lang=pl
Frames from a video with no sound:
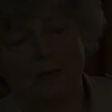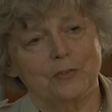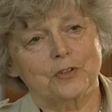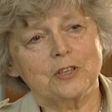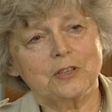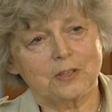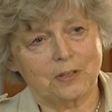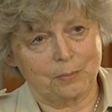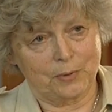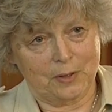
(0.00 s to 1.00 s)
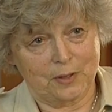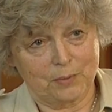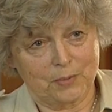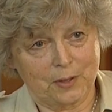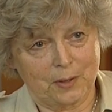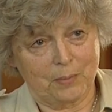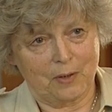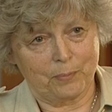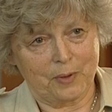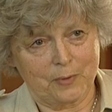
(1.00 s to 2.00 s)
Wszyscy byliśmy
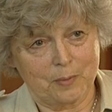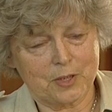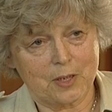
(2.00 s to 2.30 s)
chyba w pewnym